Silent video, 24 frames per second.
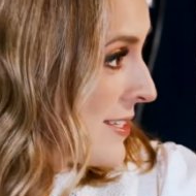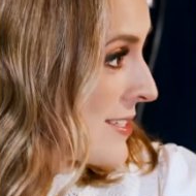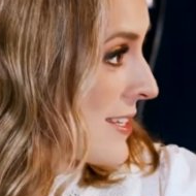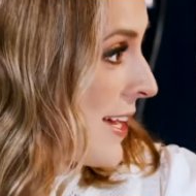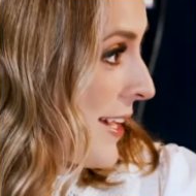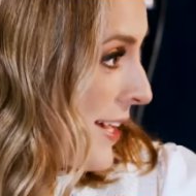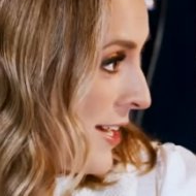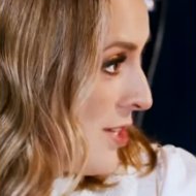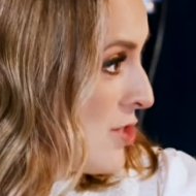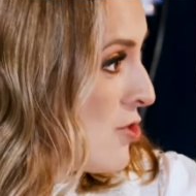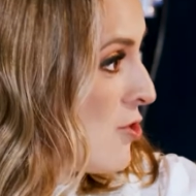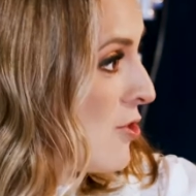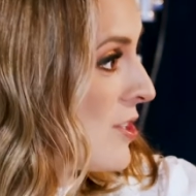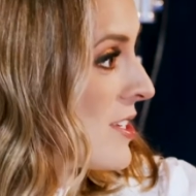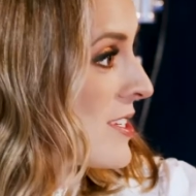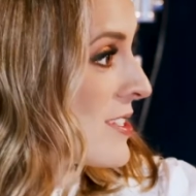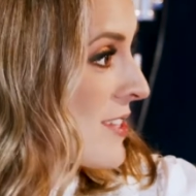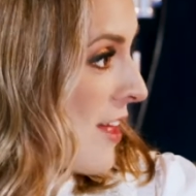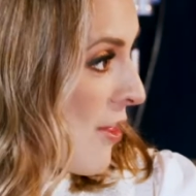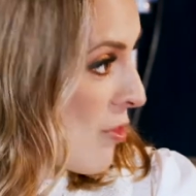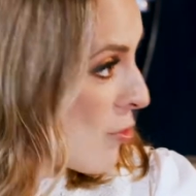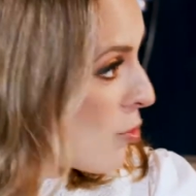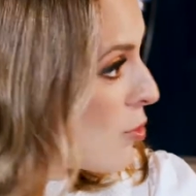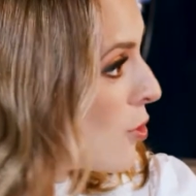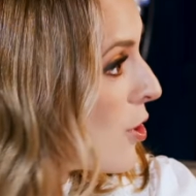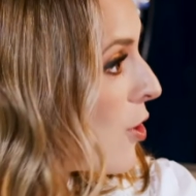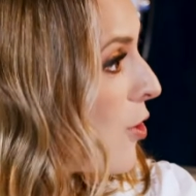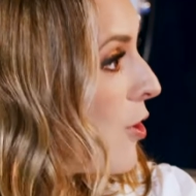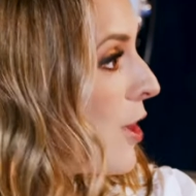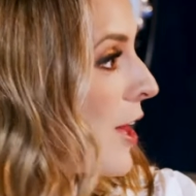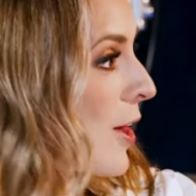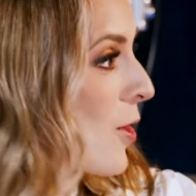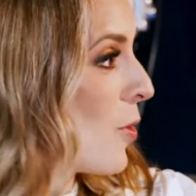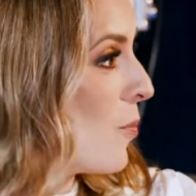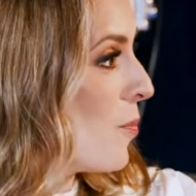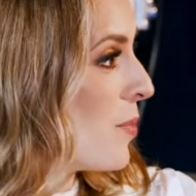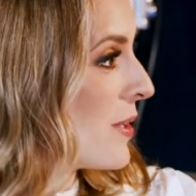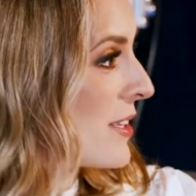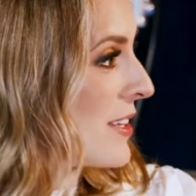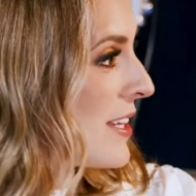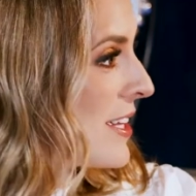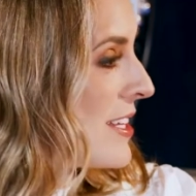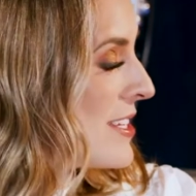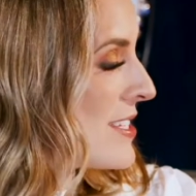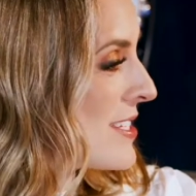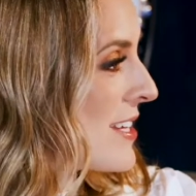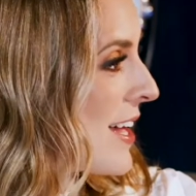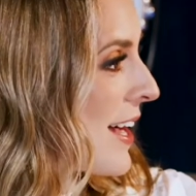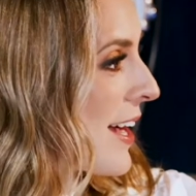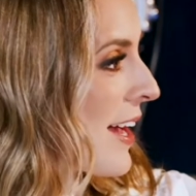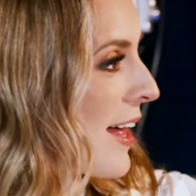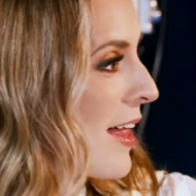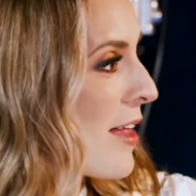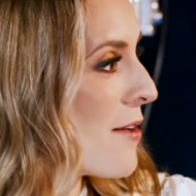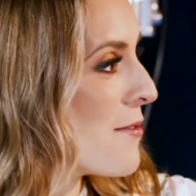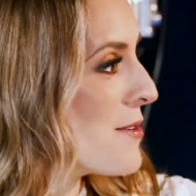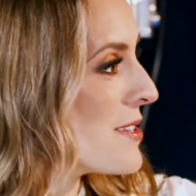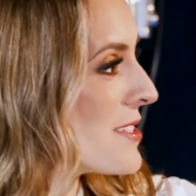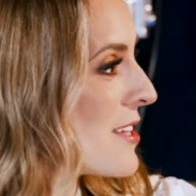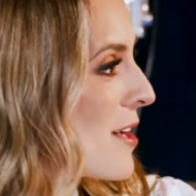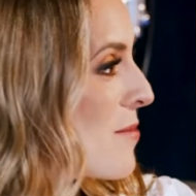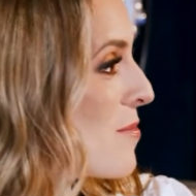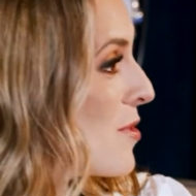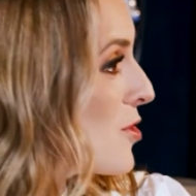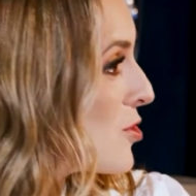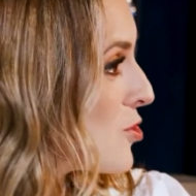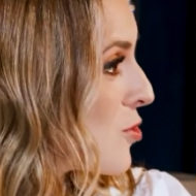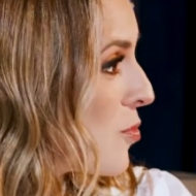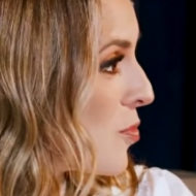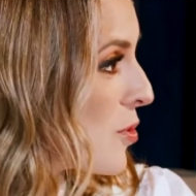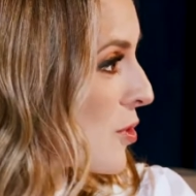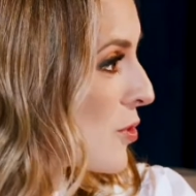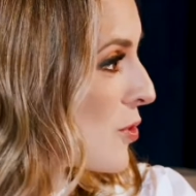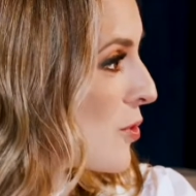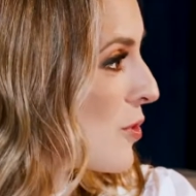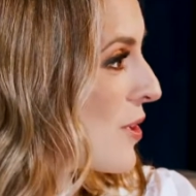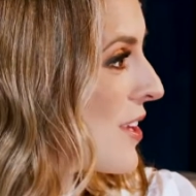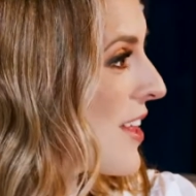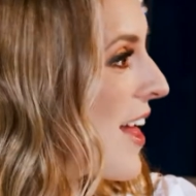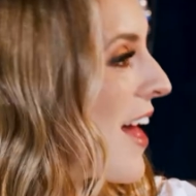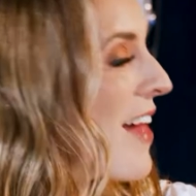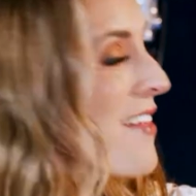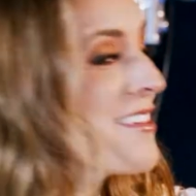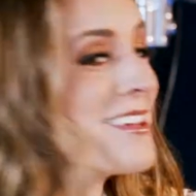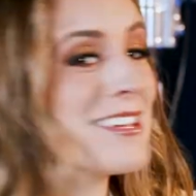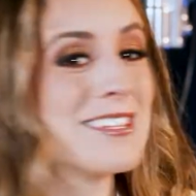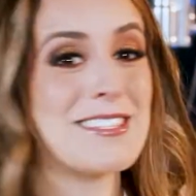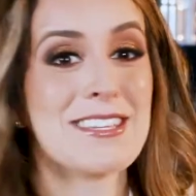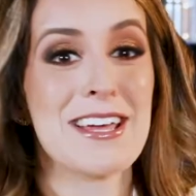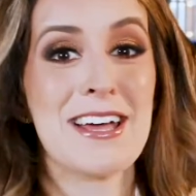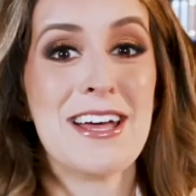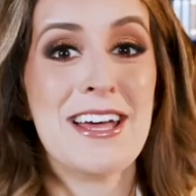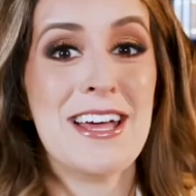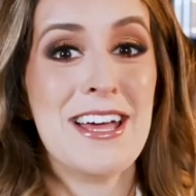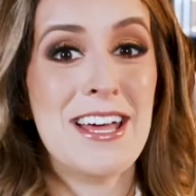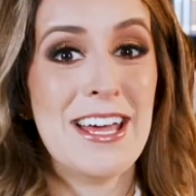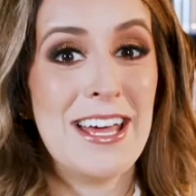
está cañón, está duro, la competencia, cada vez hay menos oportunidades,